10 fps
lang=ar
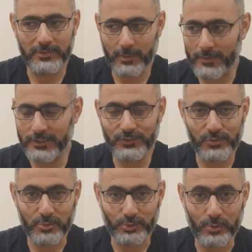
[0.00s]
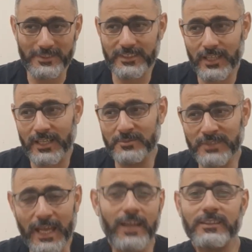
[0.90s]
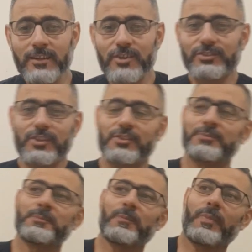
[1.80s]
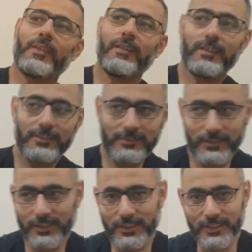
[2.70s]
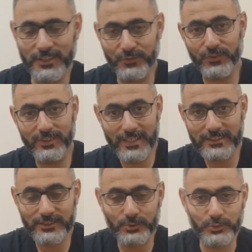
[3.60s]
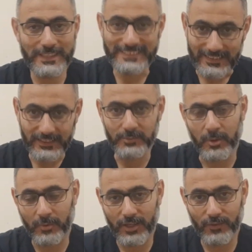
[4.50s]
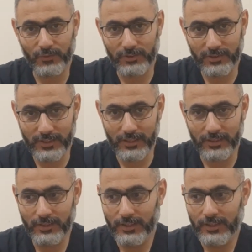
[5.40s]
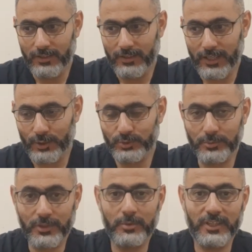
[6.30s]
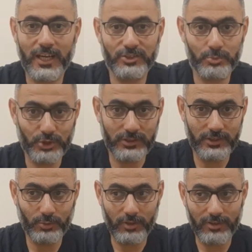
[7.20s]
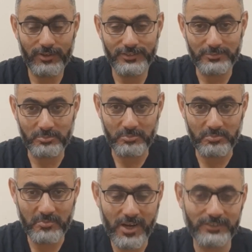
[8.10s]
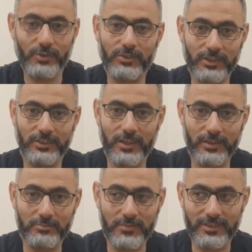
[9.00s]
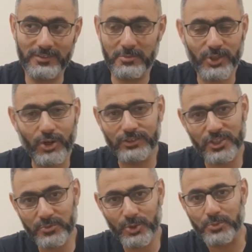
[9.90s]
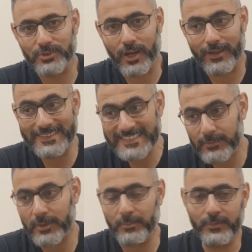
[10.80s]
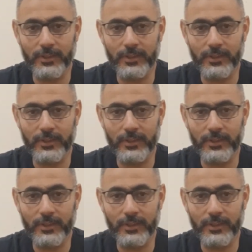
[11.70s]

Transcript: تمديت في الموضوع بس اللي مزعلني اكتر ان ان في ناس وناس قديمه معايا في القناه قالوا انت بتعمل كده عشان مشاهدات ولايكات ما اتوقعتها ما, يعني ما توقعتهاش منكم بصراحه لسبب